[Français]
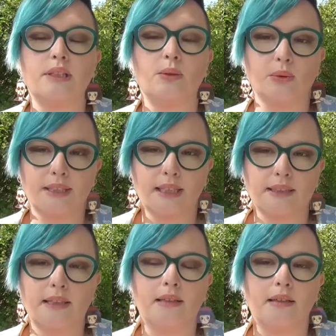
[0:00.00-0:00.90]
qui
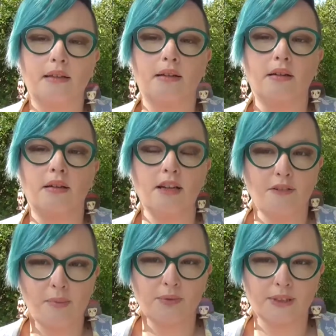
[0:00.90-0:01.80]
concernait
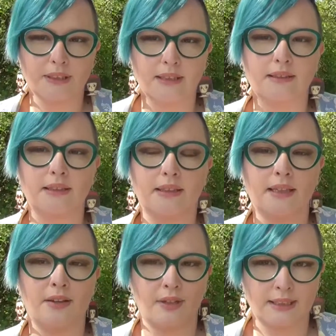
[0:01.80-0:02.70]
les femmes enceintes
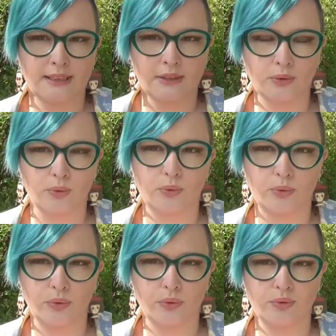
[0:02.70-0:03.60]
et la vaccination
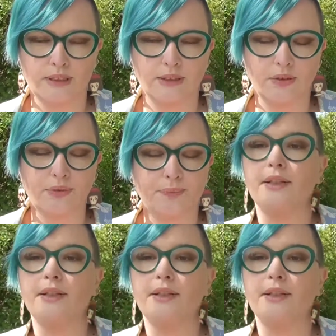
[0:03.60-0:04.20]
contre le Covid-19,